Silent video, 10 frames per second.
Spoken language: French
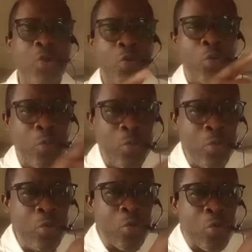
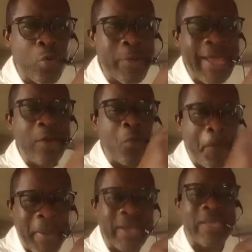le, colonel
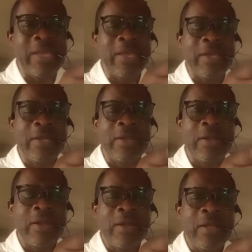Loubaki
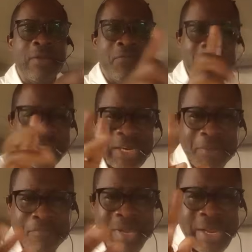faisait le
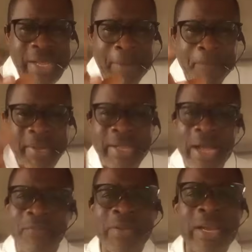mbilinga
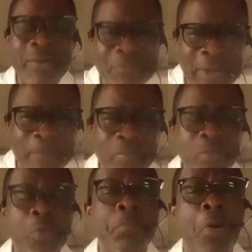mbilinga avec la femme
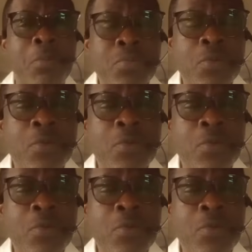de Pombu.